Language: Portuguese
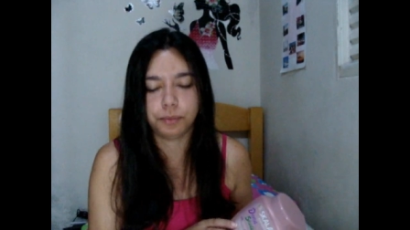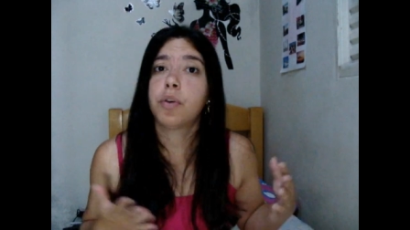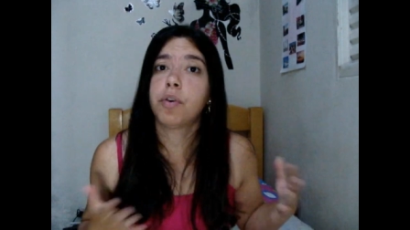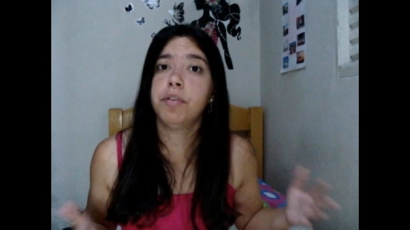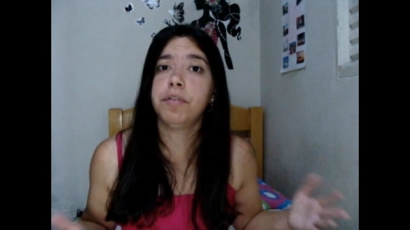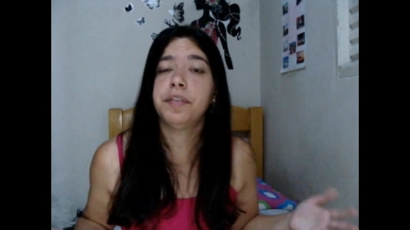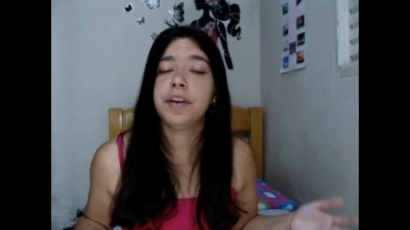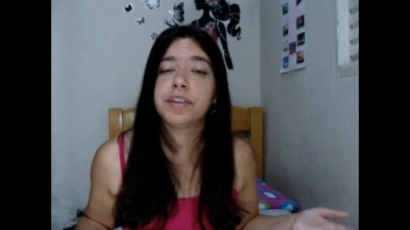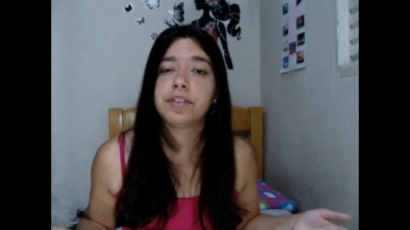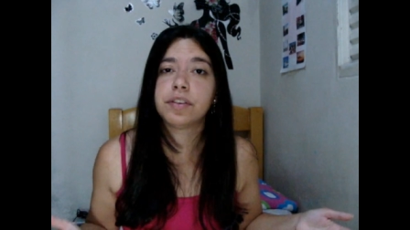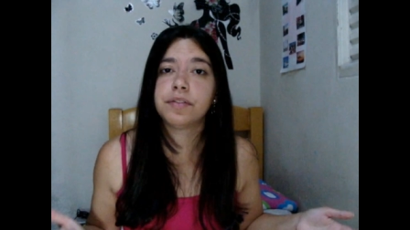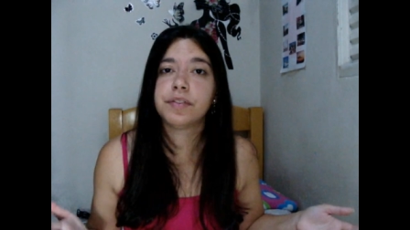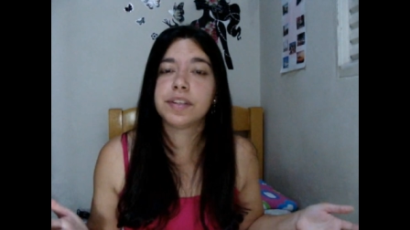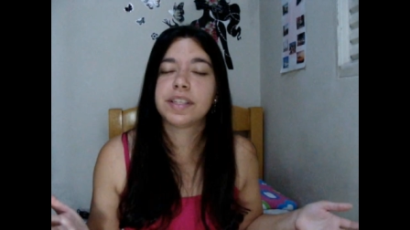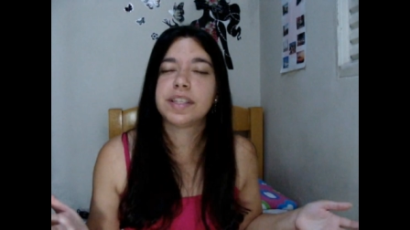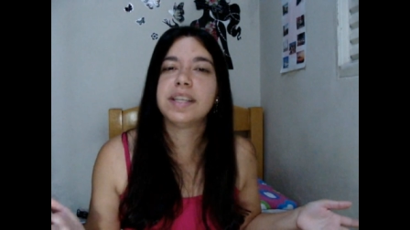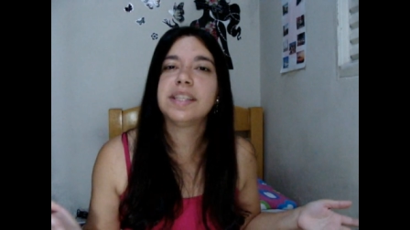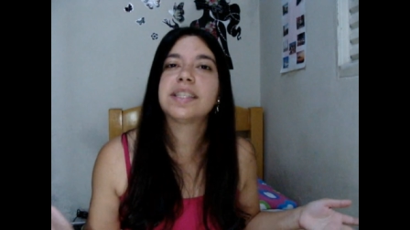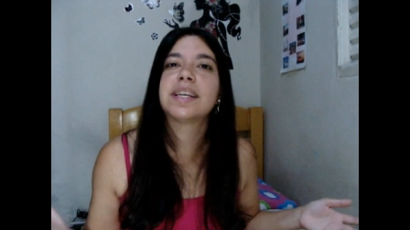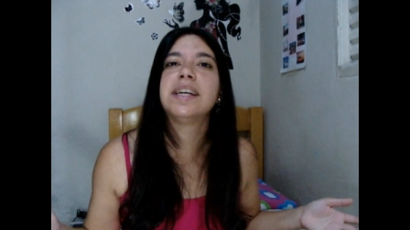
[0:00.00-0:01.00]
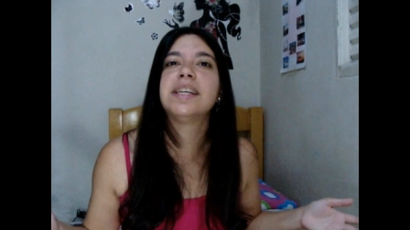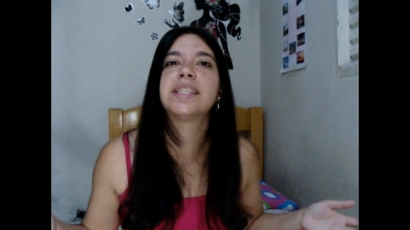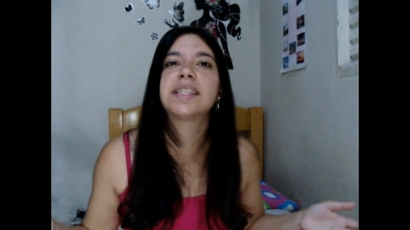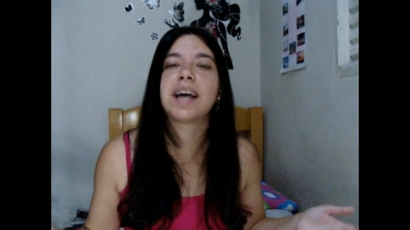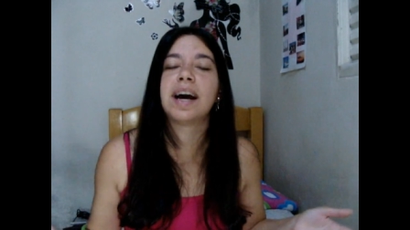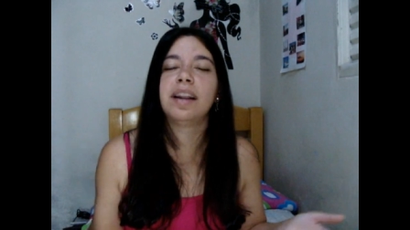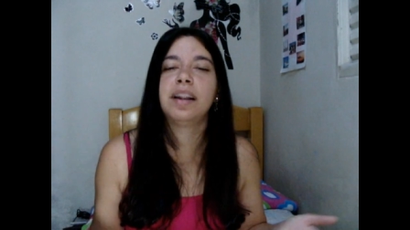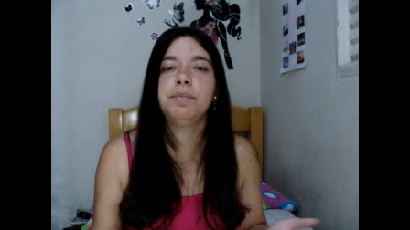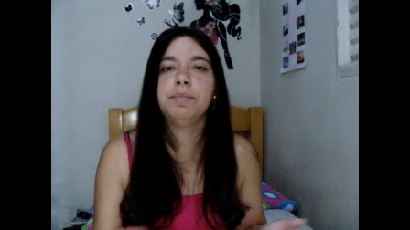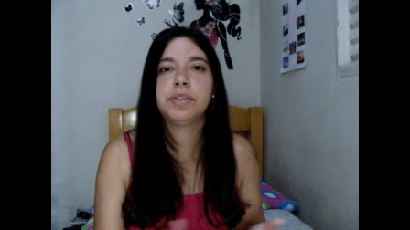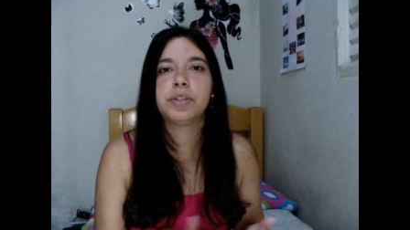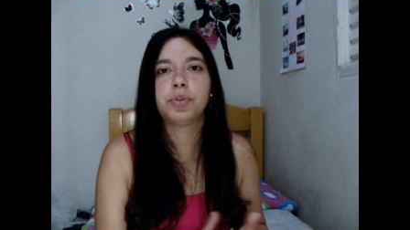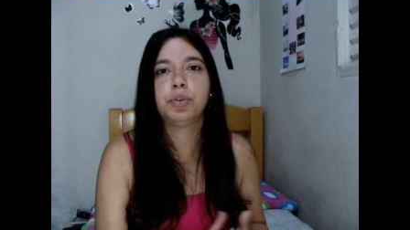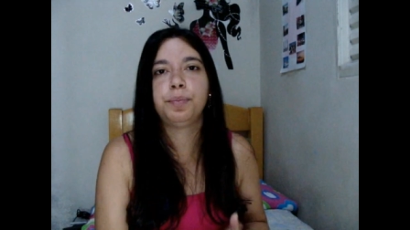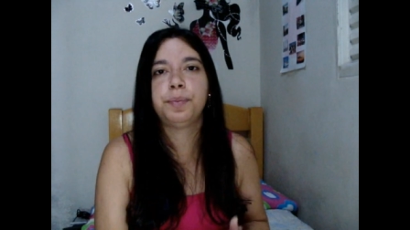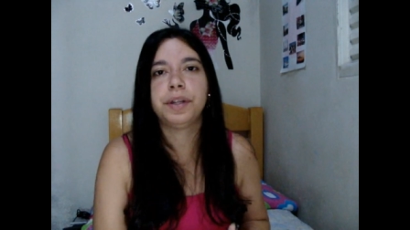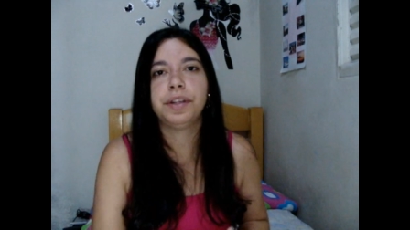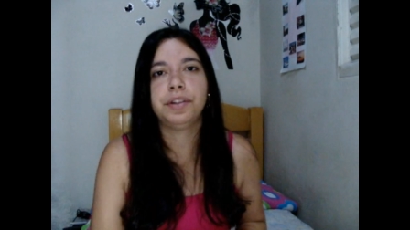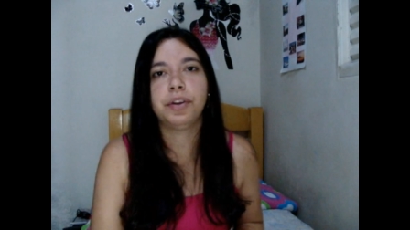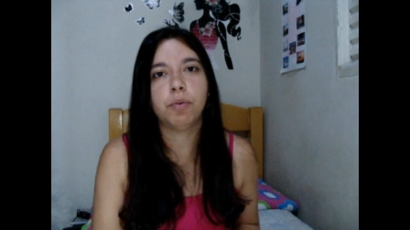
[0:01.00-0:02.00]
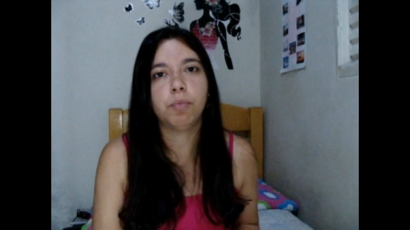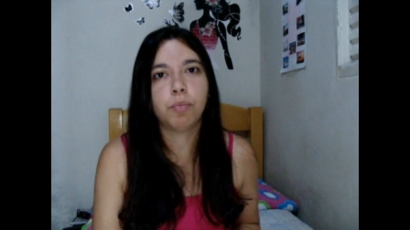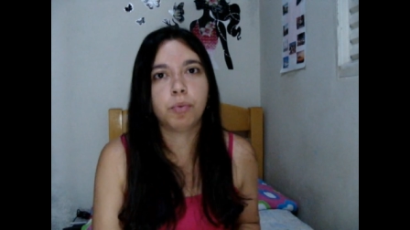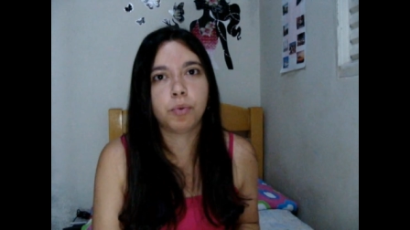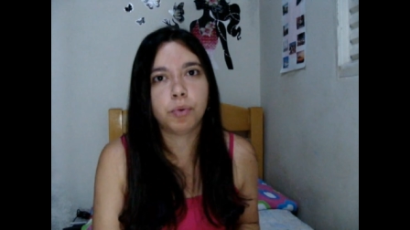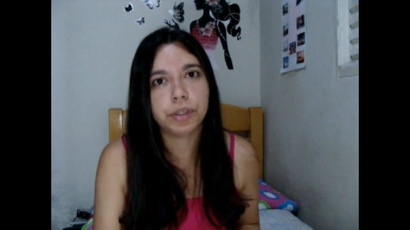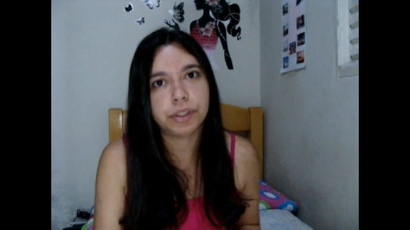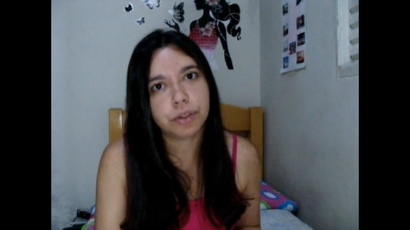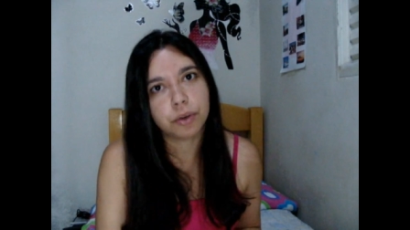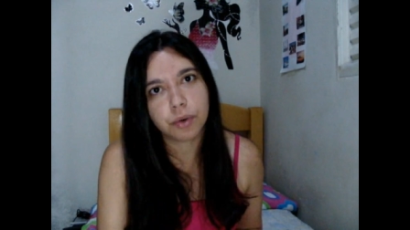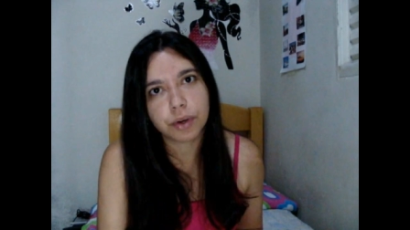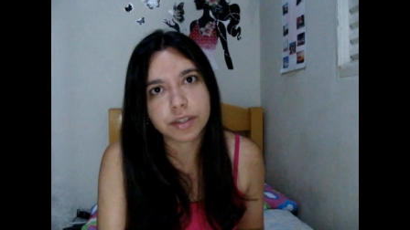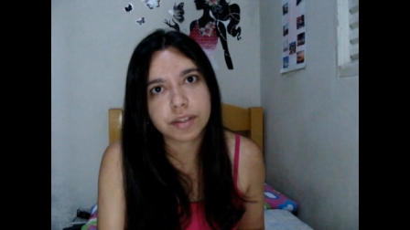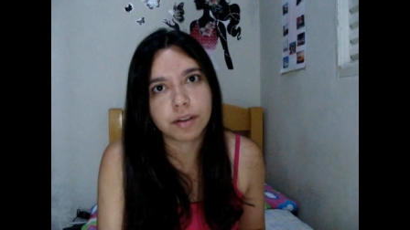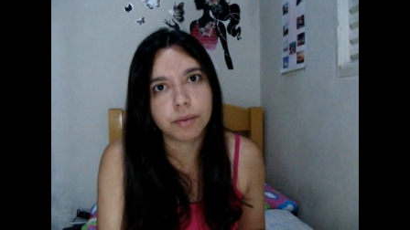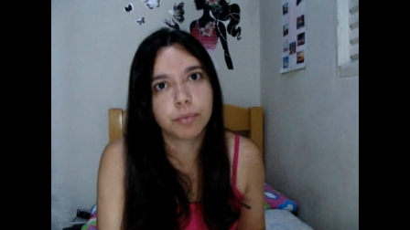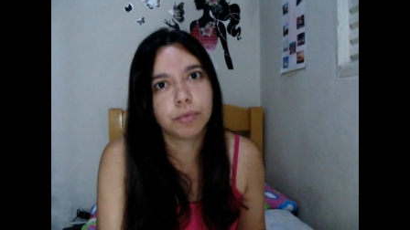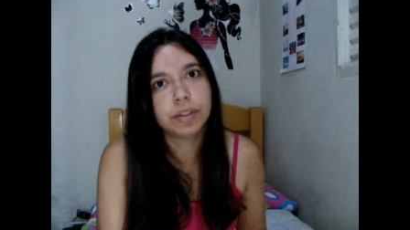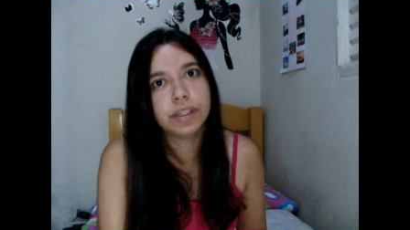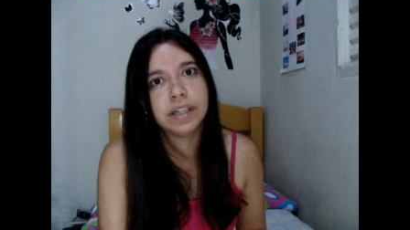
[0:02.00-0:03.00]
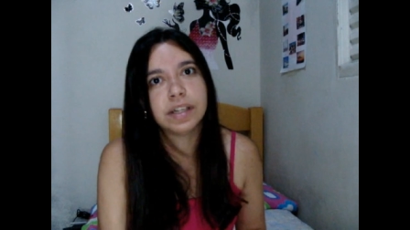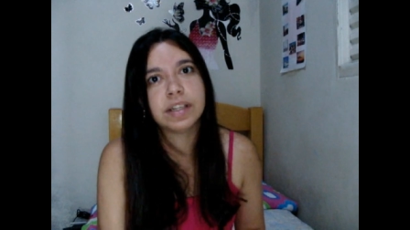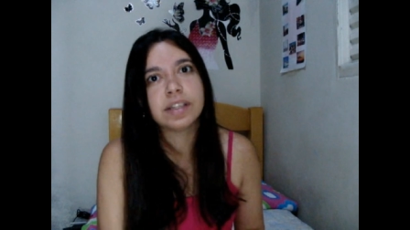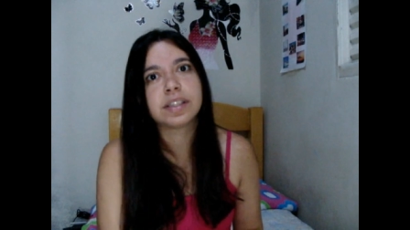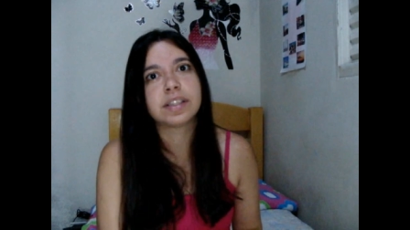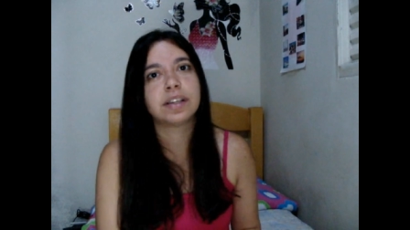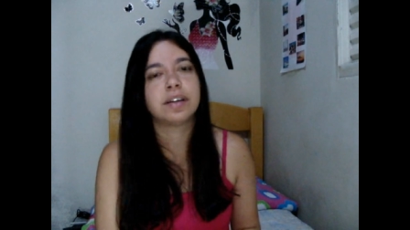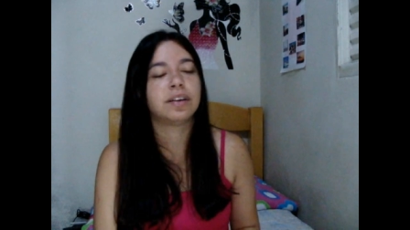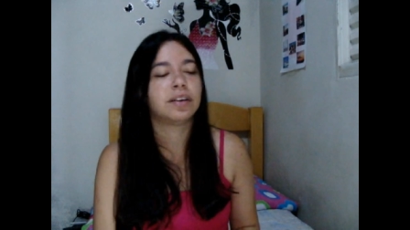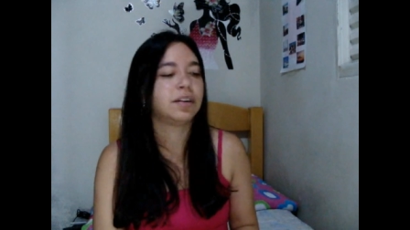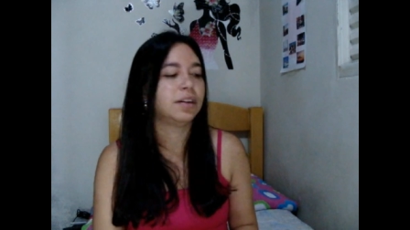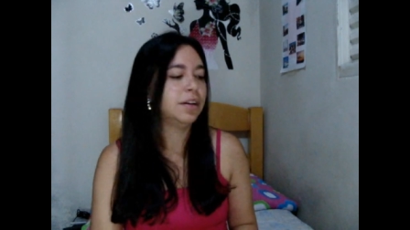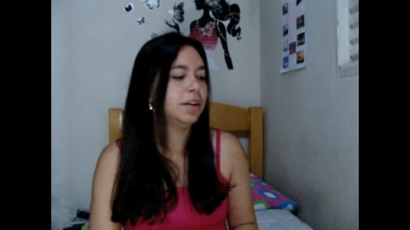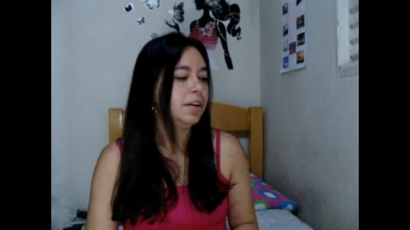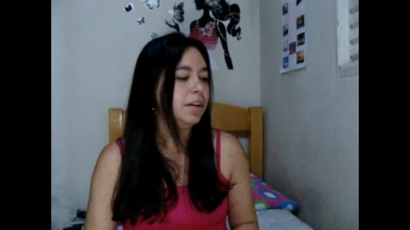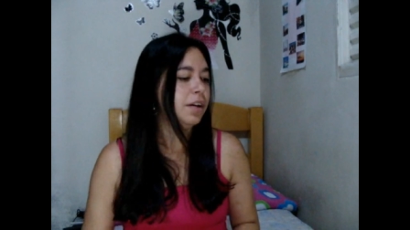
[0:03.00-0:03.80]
Eu confesso a vocês que a escala me surpreendeu muito com essa mudança,